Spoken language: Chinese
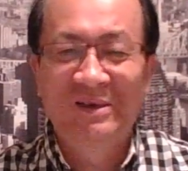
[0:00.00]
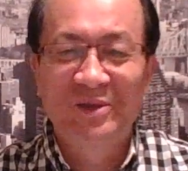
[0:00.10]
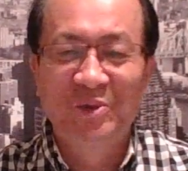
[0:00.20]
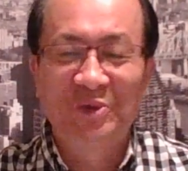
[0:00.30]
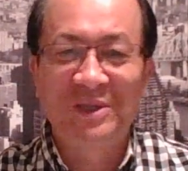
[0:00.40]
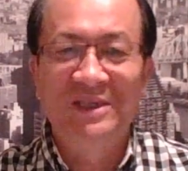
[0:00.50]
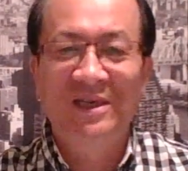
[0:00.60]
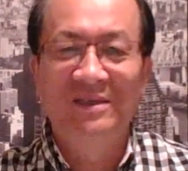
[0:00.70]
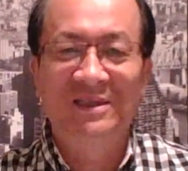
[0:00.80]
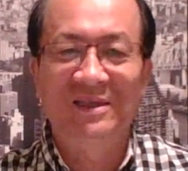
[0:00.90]
用水
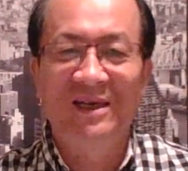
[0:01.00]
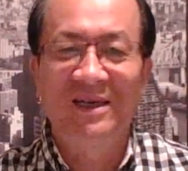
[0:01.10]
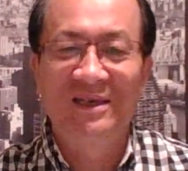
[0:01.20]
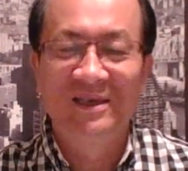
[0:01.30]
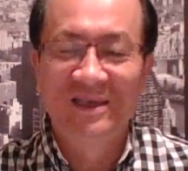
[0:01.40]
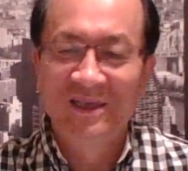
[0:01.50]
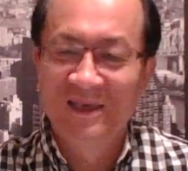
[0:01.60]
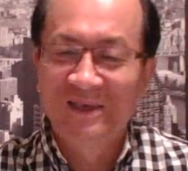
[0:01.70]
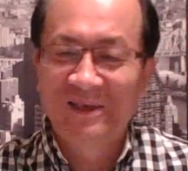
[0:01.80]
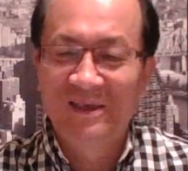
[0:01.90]
呛死了啊，
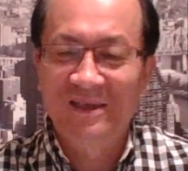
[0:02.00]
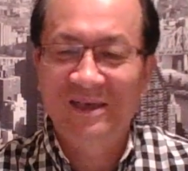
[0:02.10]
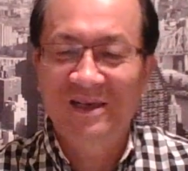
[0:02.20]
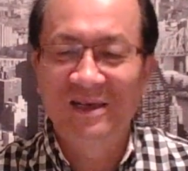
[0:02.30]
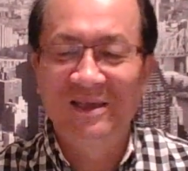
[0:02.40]
那肯